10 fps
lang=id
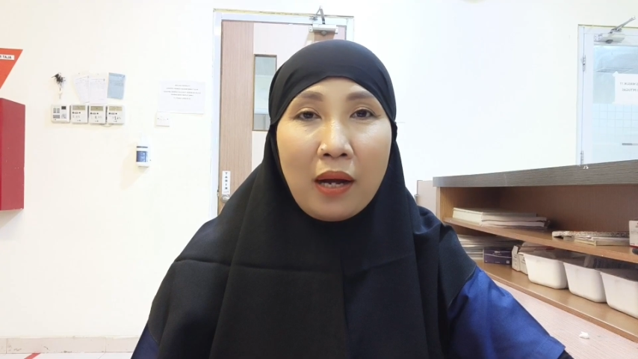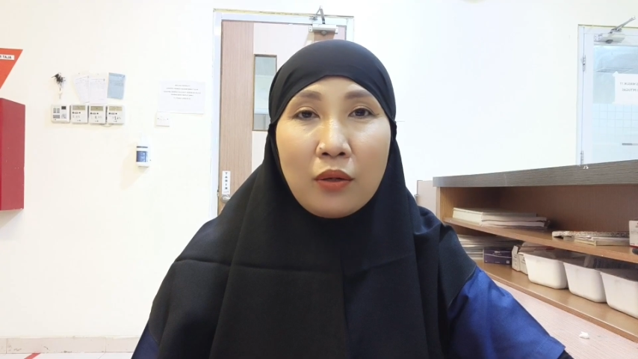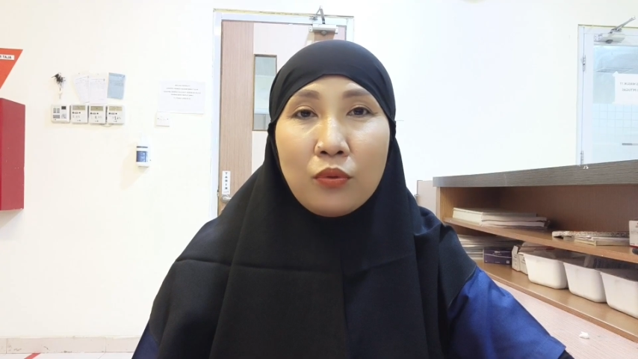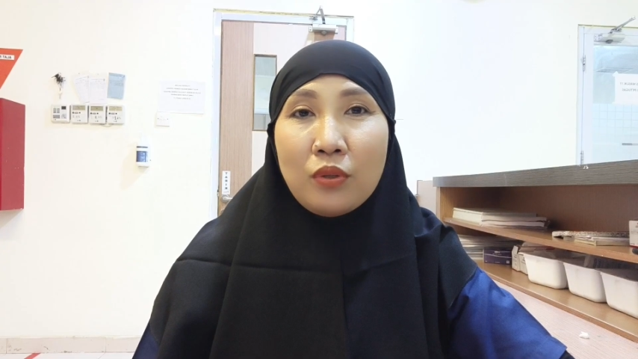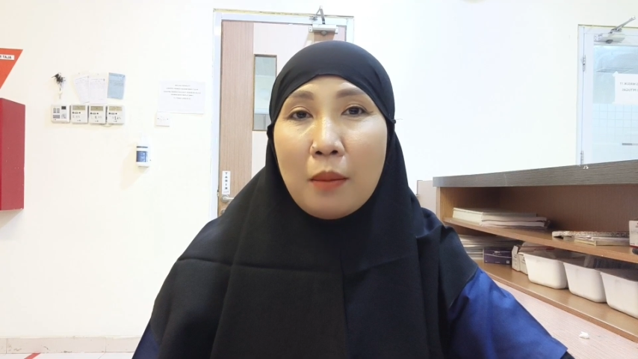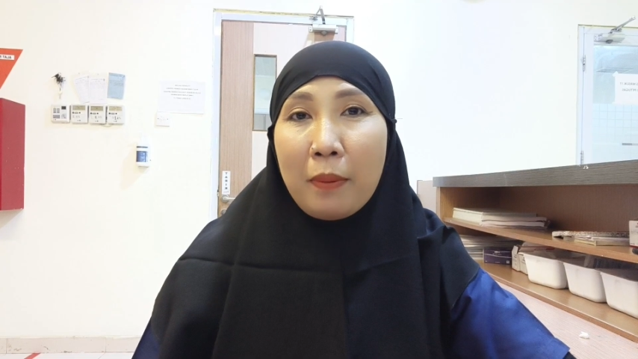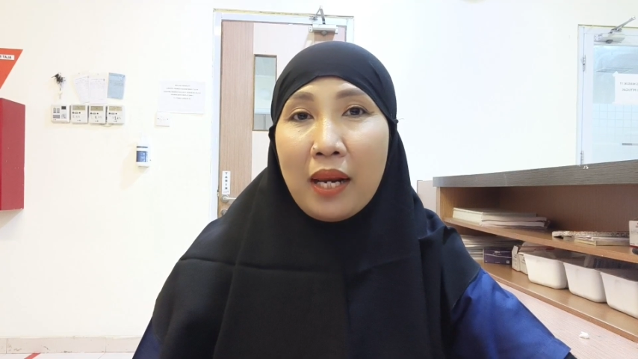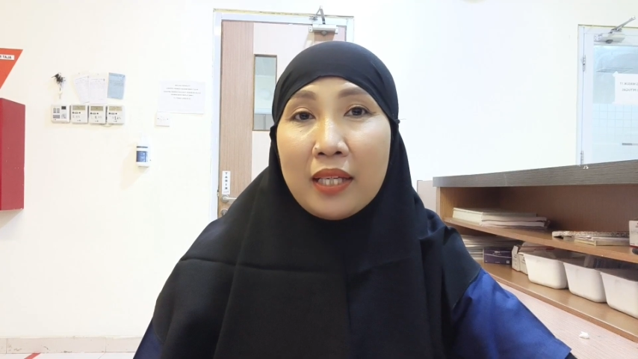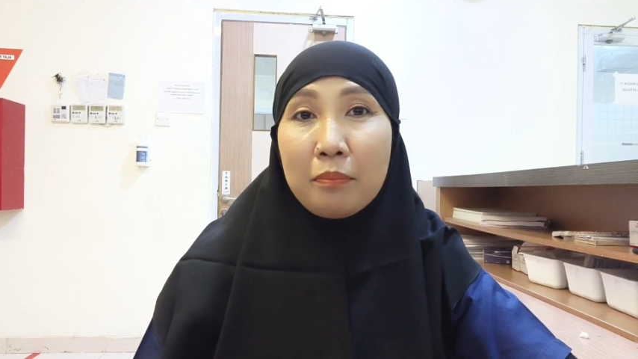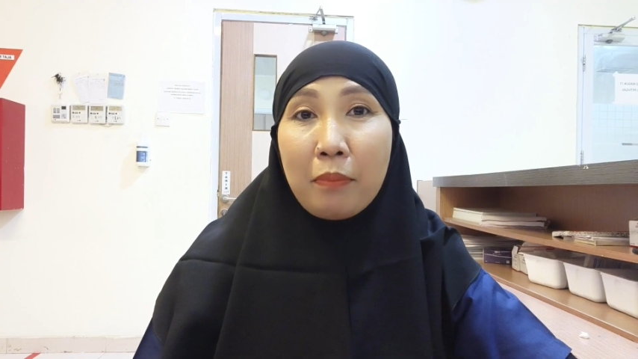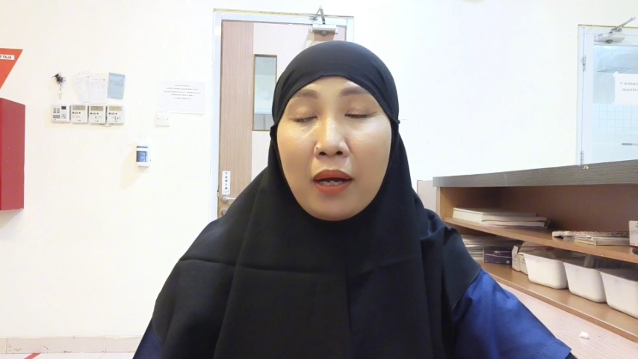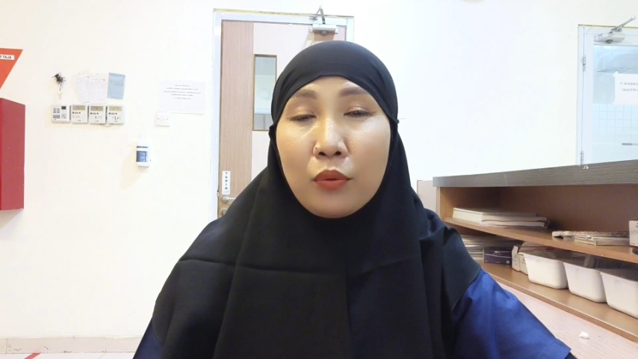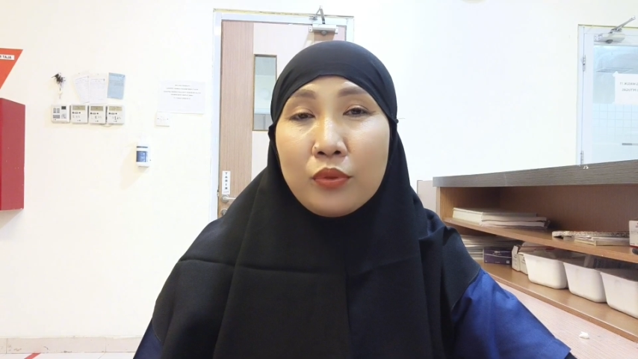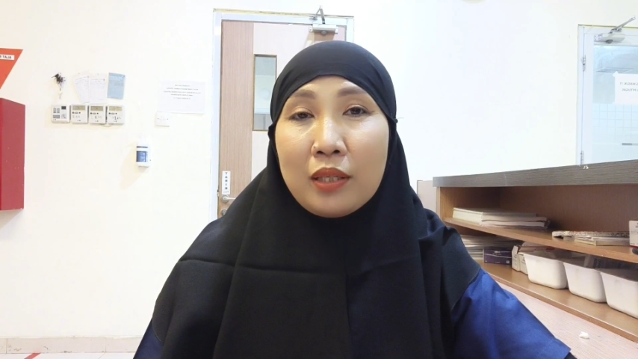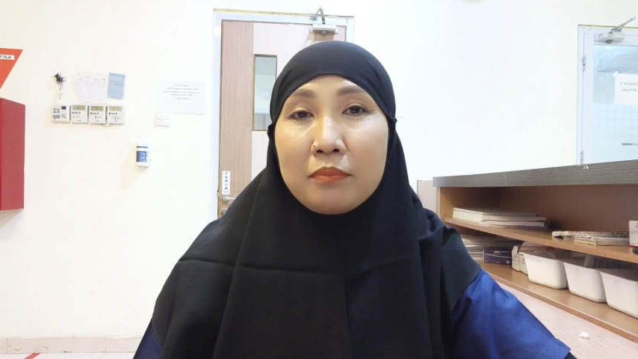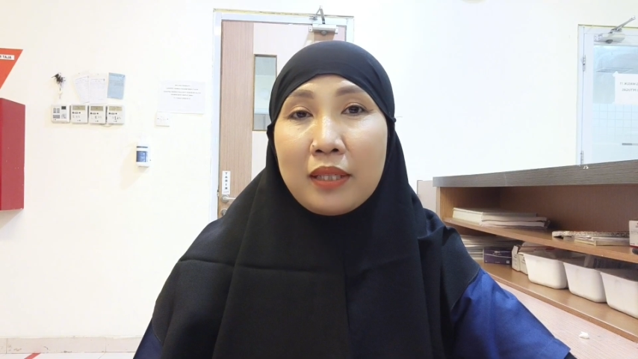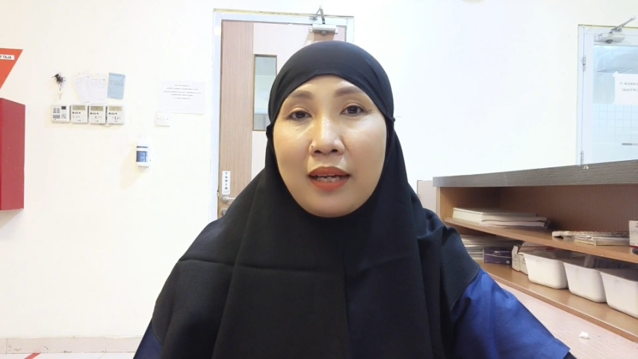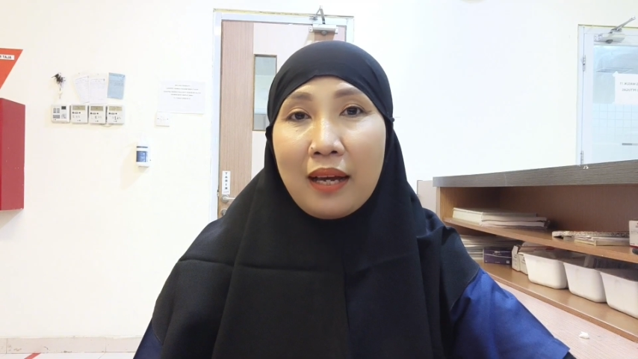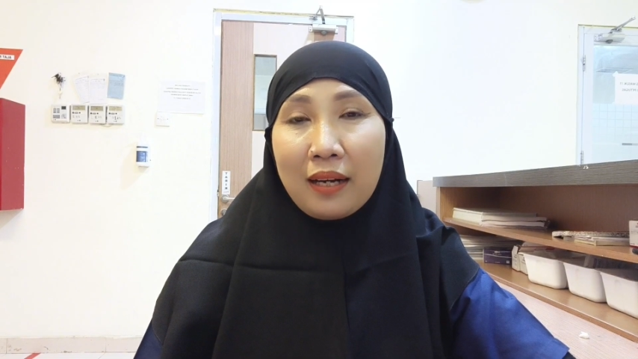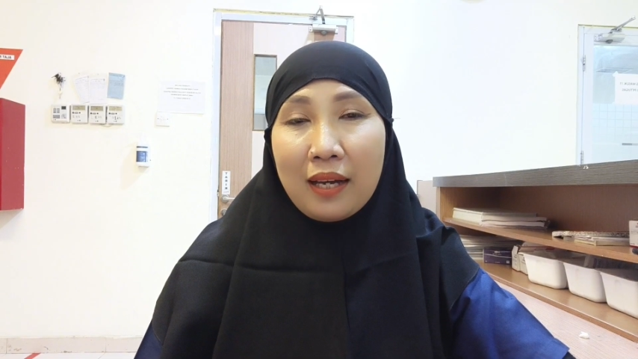paku, apalagi paku yang
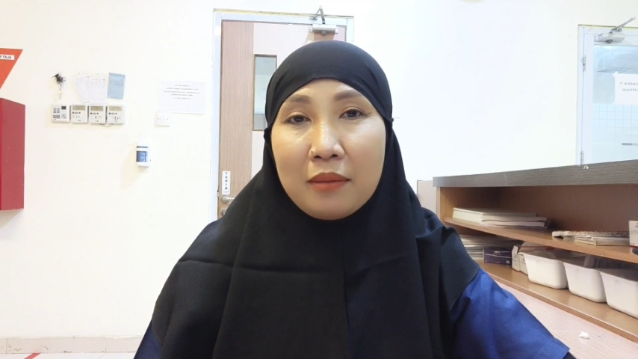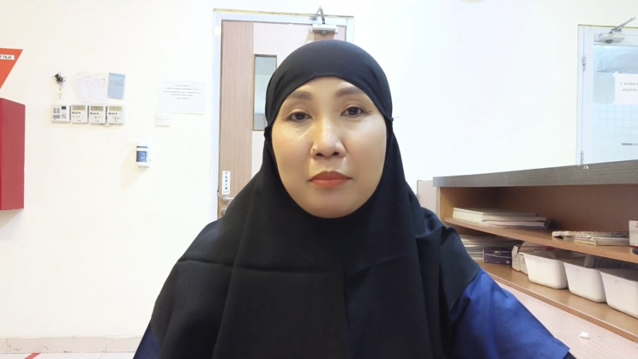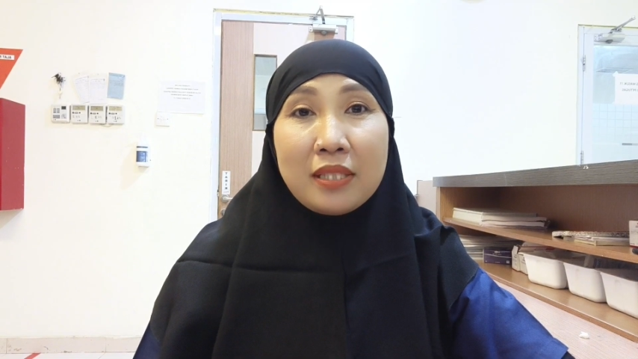berkarat,